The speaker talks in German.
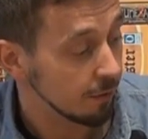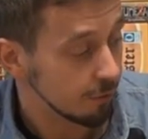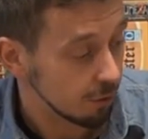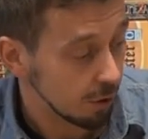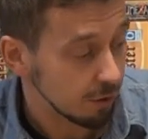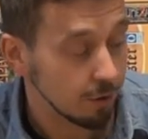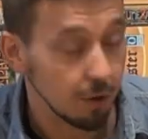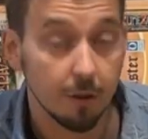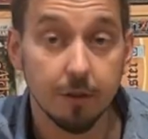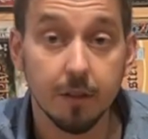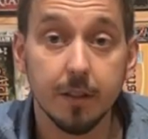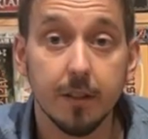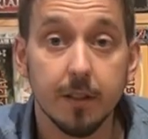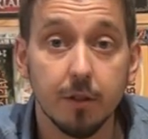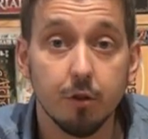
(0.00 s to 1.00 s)

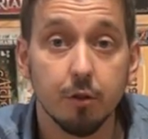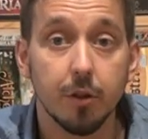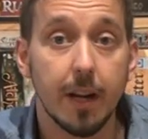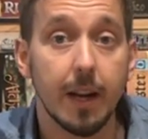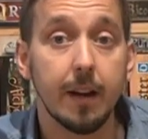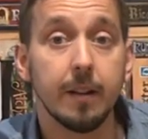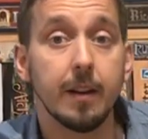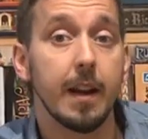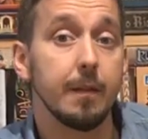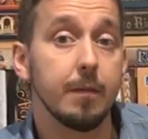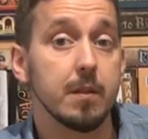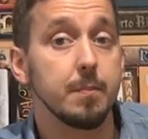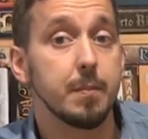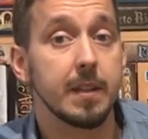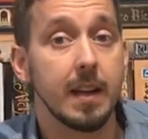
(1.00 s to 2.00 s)
Schottentotten ist schon ein
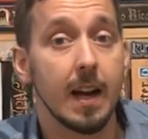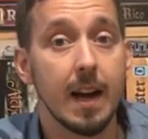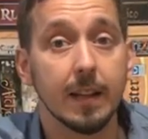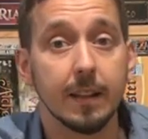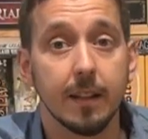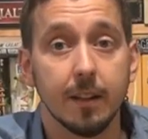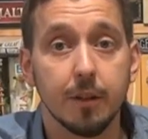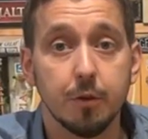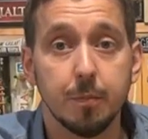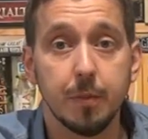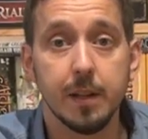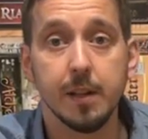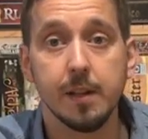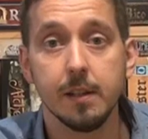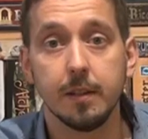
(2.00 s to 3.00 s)
etwas betagteres
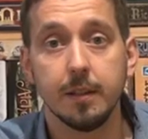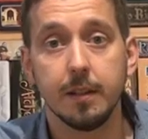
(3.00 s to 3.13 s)
Spiel.